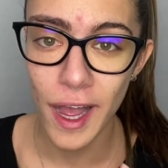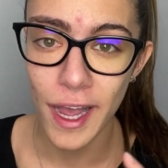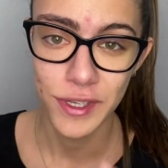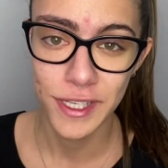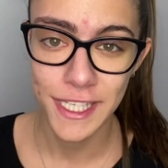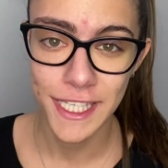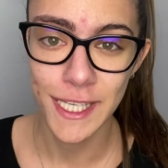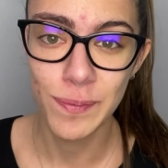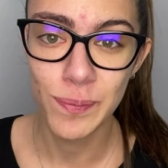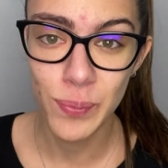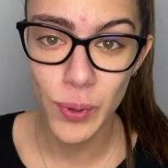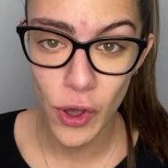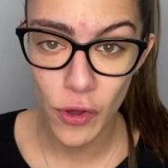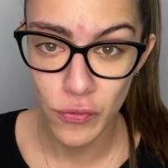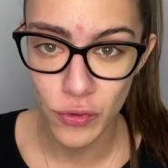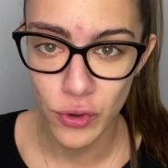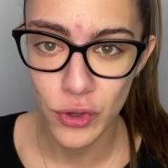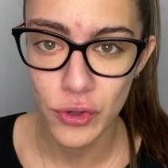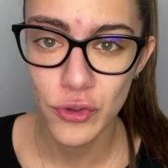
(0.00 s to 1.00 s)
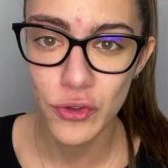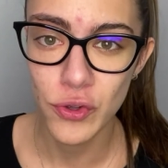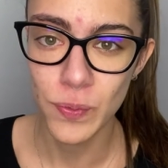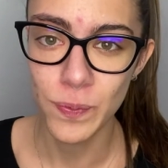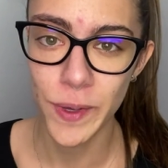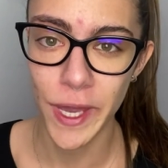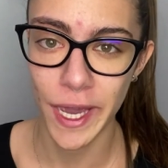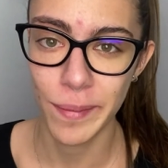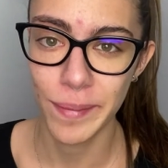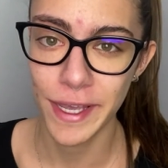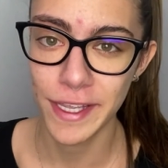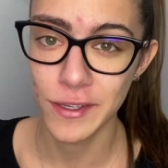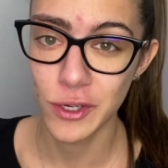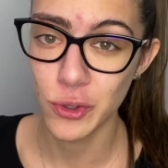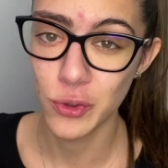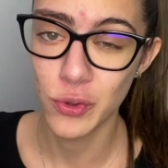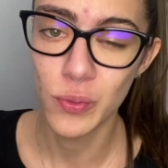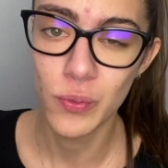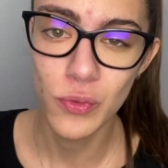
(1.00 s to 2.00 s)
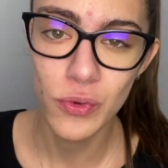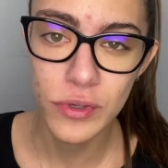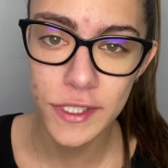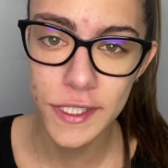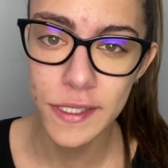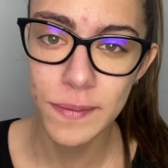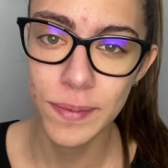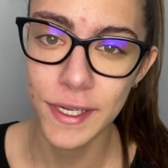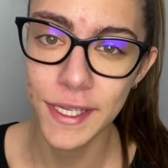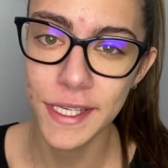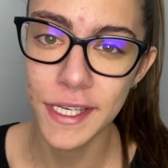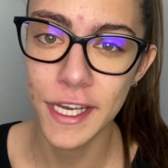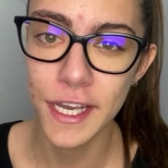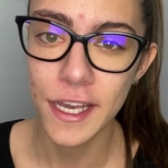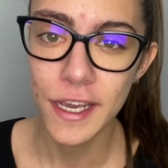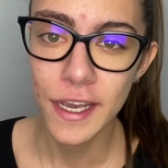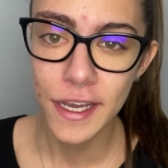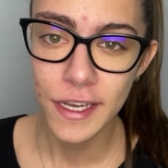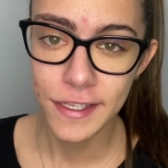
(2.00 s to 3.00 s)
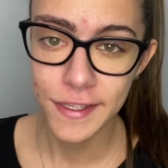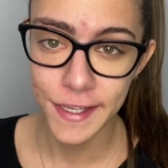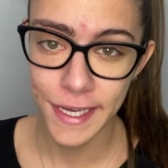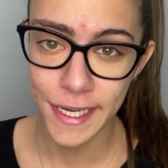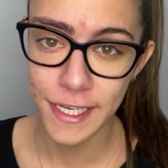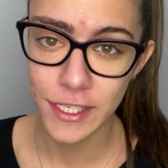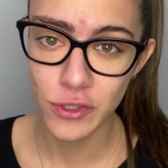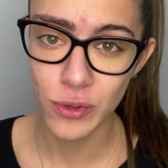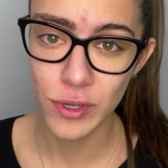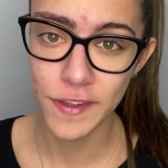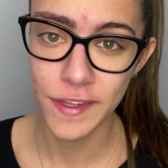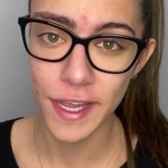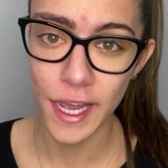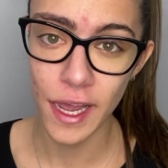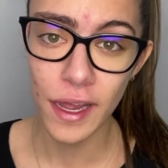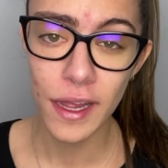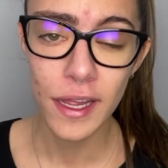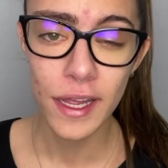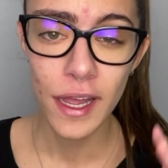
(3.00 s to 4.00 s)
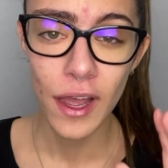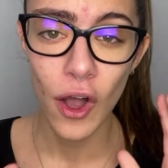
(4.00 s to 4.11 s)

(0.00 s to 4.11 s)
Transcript: A qui peuvent te permettre de multiplier tes résultats.